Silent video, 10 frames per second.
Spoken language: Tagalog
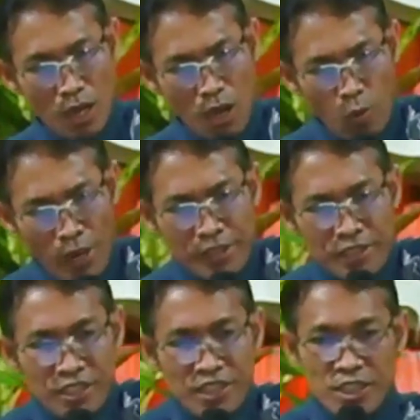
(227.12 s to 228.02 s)
Why did
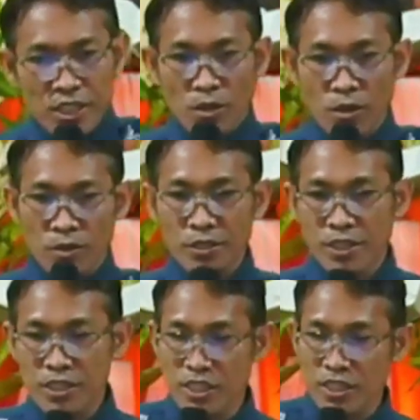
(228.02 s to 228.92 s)
Jesus told
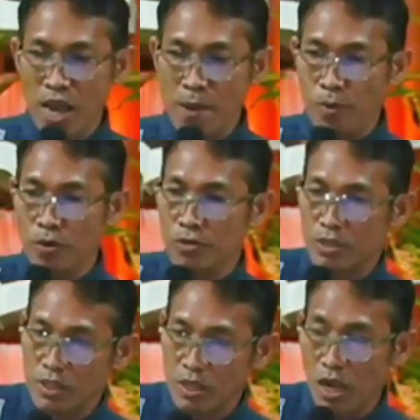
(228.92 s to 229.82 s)
his
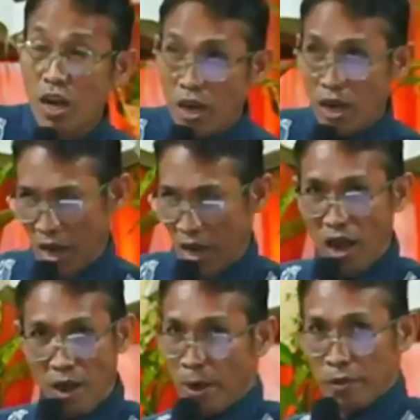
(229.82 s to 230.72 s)
disciples
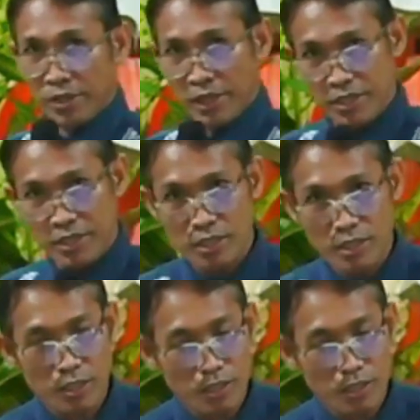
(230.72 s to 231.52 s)
about this?